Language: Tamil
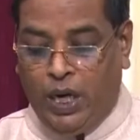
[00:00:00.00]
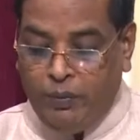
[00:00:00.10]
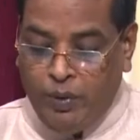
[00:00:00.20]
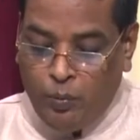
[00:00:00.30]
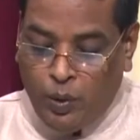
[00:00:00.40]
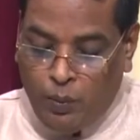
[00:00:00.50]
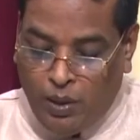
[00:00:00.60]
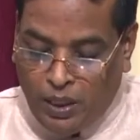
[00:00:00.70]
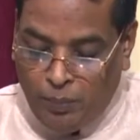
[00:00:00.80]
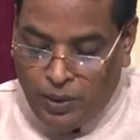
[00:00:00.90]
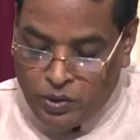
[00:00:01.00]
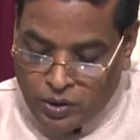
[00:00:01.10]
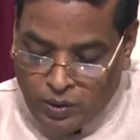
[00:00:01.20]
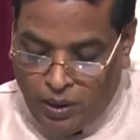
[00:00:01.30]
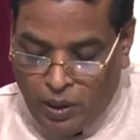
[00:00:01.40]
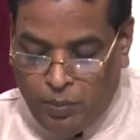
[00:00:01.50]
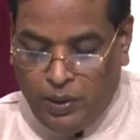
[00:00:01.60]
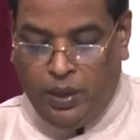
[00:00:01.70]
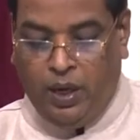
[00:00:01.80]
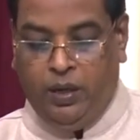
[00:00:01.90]
மனைவியின் மூலமாக
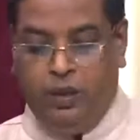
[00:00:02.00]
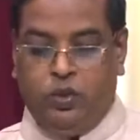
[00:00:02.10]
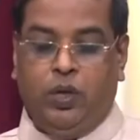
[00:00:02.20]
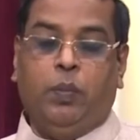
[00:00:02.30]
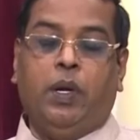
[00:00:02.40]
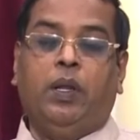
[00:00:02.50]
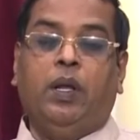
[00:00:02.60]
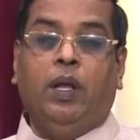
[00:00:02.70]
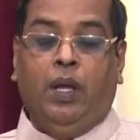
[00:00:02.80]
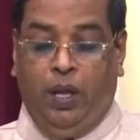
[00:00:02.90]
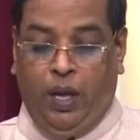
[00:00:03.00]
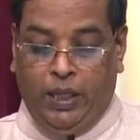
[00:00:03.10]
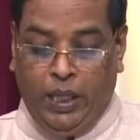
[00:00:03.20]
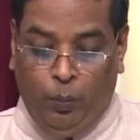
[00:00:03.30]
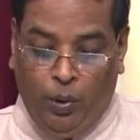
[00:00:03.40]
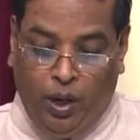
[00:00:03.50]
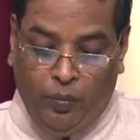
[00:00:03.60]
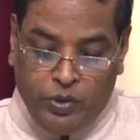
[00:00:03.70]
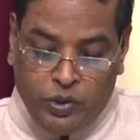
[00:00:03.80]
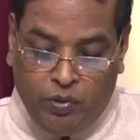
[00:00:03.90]
பரிசுத்தமாகப்படுகிறான் என்று சொல்லப்படுது அதே போல்
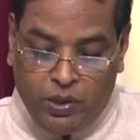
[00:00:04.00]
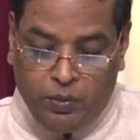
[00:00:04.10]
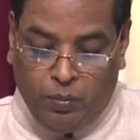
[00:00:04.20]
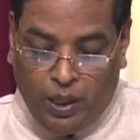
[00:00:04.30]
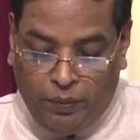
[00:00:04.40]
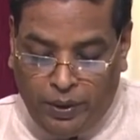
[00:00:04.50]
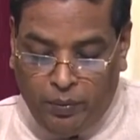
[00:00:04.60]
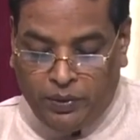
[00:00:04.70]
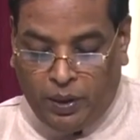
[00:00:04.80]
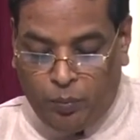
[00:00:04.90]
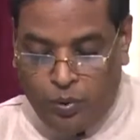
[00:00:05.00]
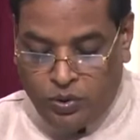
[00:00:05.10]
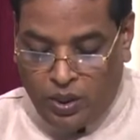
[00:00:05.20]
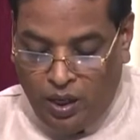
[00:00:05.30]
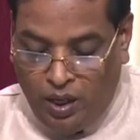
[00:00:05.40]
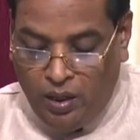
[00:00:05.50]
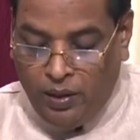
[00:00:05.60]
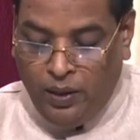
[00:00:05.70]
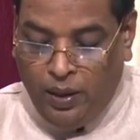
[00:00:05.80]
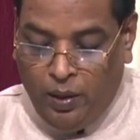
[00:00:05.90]
அவிசுவாச மனைவியும் தன் புருஷனால்
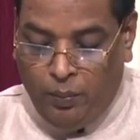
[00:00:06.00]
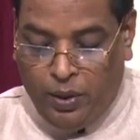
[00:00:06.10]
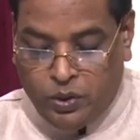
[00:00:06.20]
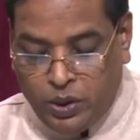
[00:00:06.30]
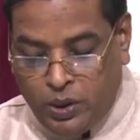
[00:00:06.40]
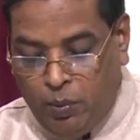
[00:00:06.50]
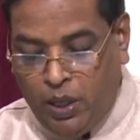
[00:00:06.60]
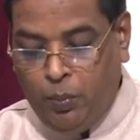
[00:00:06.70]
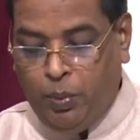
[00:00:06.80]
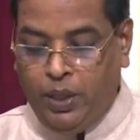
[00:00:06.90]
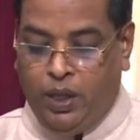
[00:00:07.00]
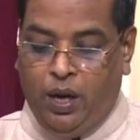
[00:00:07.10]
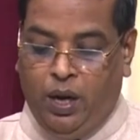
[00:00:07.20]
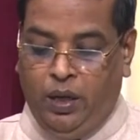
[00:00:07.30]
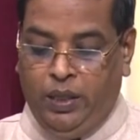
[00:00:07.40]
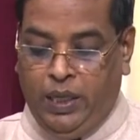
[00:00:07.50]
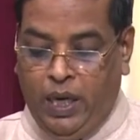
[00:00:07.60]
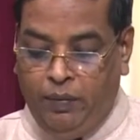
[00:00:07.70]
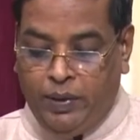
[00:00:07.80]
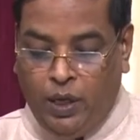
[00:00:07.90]
பரிசுத்தமாக்கப்படுகிறாள்
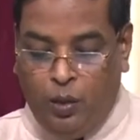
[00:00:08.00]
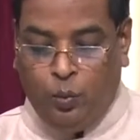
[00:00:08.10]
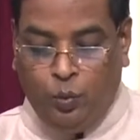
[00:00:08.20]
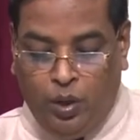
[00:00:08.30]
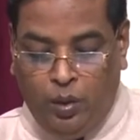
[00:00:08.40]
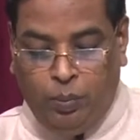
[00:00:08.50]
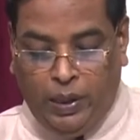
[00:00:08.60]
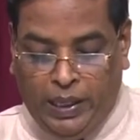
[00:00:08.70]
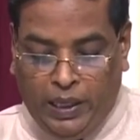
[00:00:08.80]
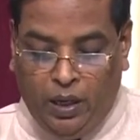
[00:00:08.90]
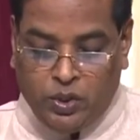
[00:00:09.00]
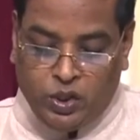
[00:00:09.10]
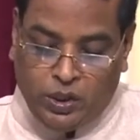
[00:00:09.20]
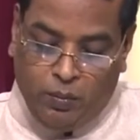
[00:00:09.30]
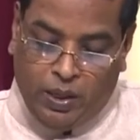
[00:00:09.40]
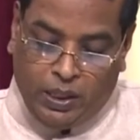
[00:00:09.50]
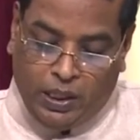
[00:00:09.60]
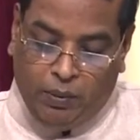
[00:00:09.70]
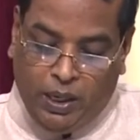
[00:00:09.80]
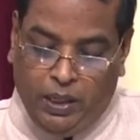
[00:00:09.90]
இல்லாவிட்டால் உங்கள் பிள்ளைகள் அசுத்தமாக
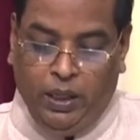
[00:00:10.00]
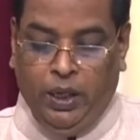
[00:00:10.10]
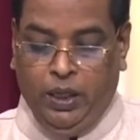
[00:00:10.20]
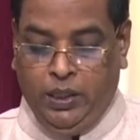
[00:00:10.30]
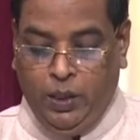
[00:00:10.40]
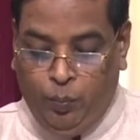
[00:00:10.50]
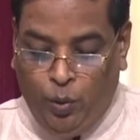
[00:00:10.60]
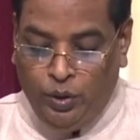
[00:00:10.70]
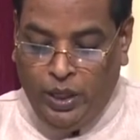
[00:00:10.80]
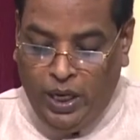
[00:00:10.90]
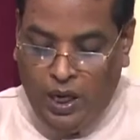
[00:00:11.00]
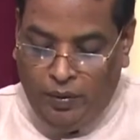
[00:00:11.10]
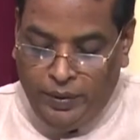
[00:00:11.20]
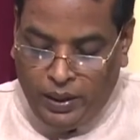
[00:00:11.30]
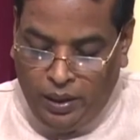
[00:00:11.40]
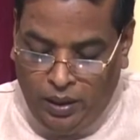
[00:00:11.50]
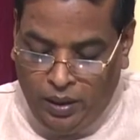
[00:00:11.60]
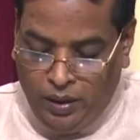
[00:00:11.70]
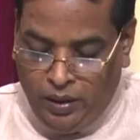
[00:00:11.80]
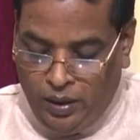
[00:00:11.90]
இருக்குமே இப்போதே அவைகள்
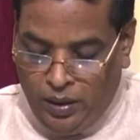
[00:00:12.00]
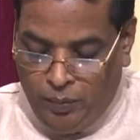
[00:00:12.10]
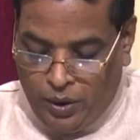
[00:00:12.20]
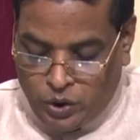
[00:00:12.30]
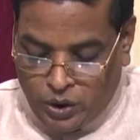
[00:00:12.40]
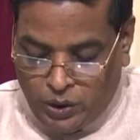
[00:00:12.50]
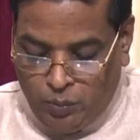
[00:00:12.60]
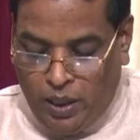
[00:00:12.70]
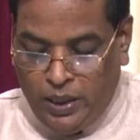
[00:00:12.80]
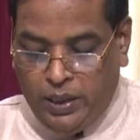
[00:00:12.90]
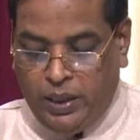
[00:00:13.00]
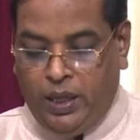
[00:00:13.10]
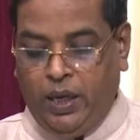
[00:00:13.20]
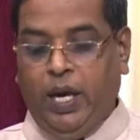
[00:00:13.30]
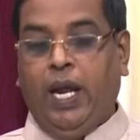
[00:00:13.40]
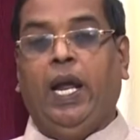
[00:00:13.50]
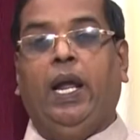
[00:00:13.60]
பரிசுத்தமாக இருக்கின்றன